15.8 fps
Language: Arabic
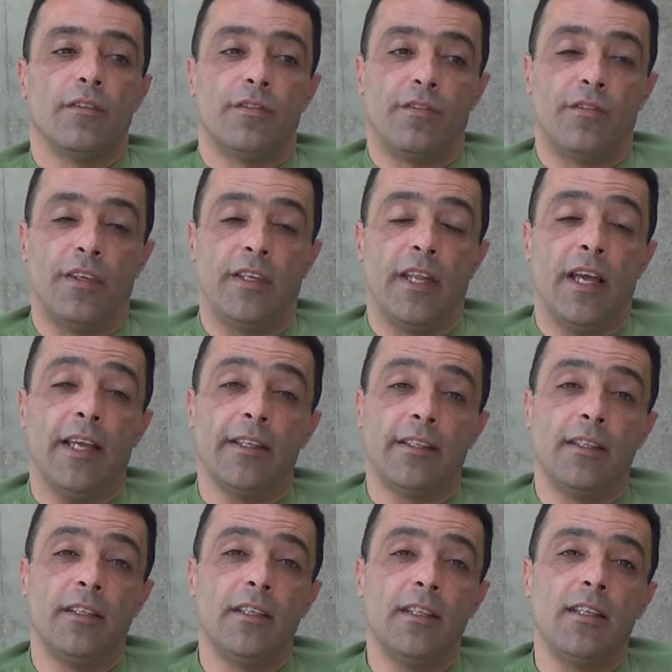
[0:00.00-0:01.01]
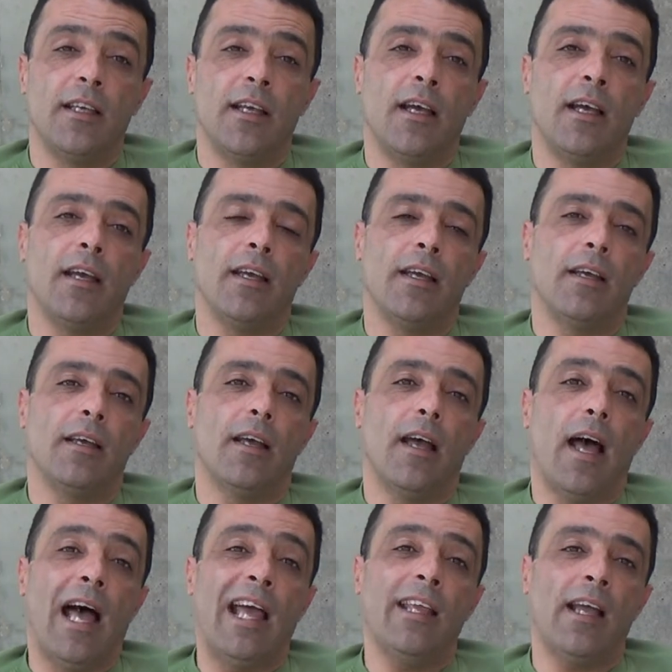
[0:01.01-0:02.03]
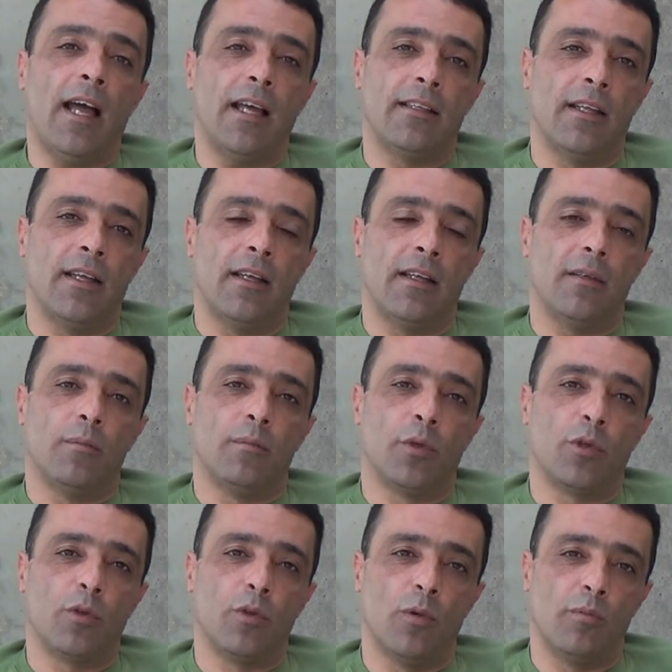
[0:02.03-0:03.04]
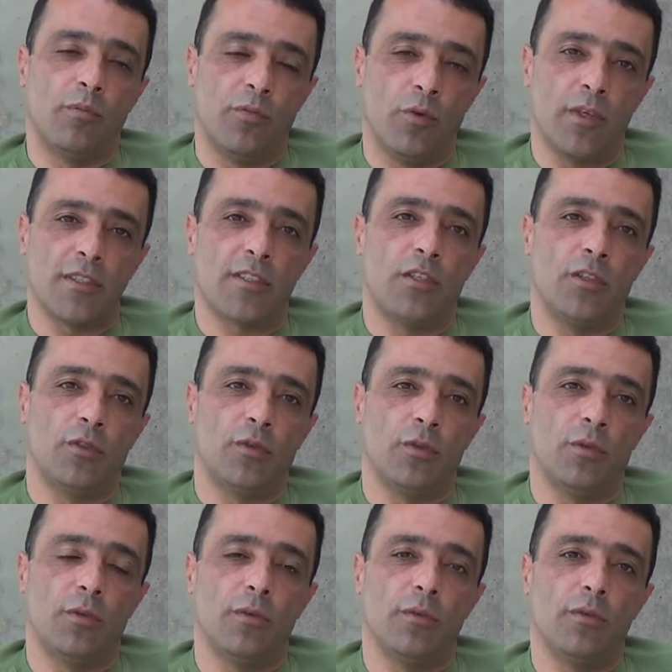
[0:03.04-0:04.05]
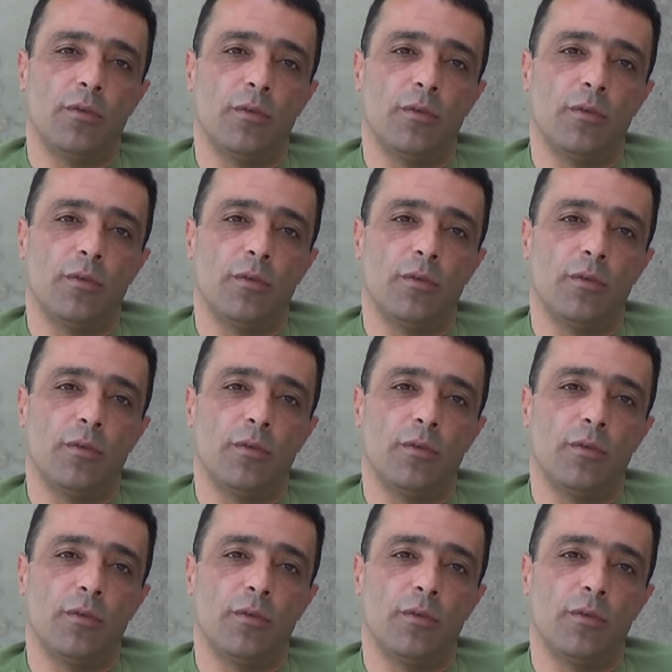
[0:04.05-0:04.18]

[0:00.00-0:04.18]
في الناحية الدينية اي حدا بطلب في وصيته